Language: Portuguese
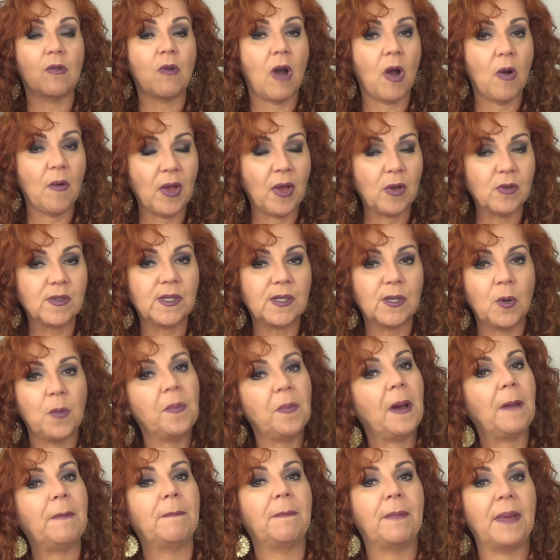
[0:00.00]
e qual é o seu
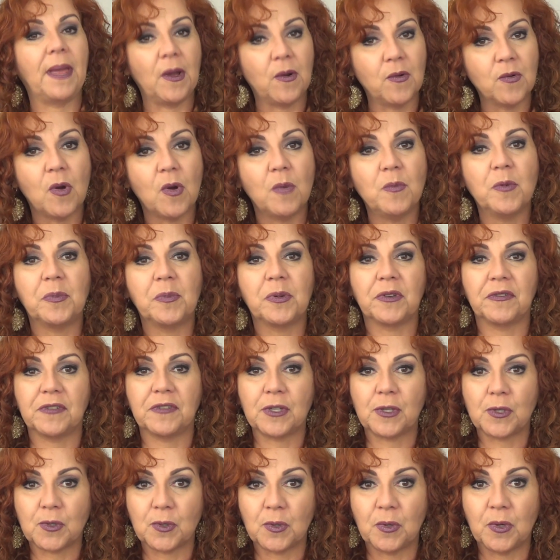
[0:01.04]
papel como
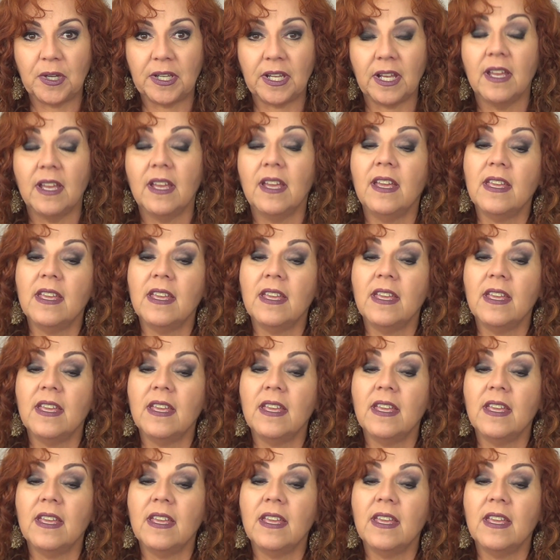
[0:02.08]
professora